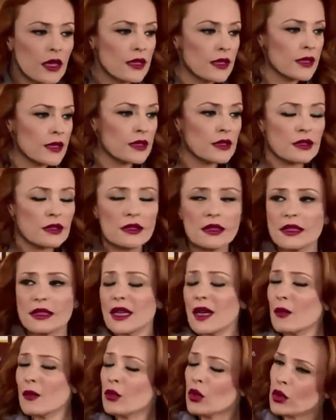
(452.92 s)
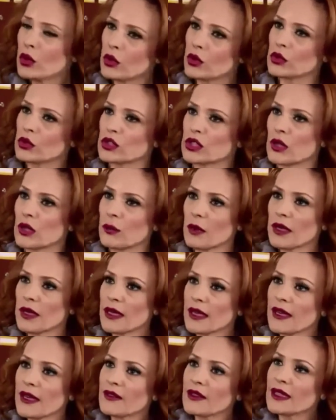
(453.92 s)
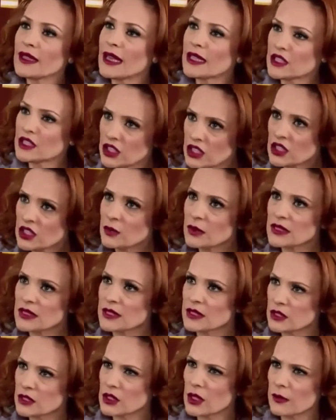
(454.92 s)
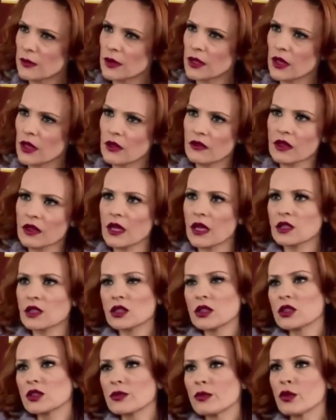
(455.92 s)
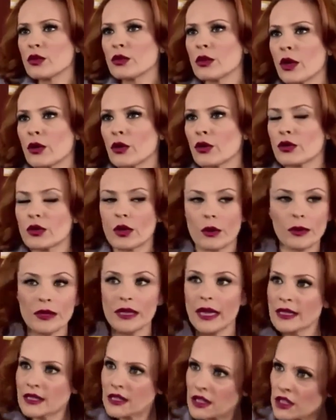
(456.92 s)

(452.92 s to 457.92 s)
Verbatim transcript: Yani neden böyle hocam? Hani evde ders çalışmasa diyeceğim ki evde ders çalışmıyor ondan kötü ama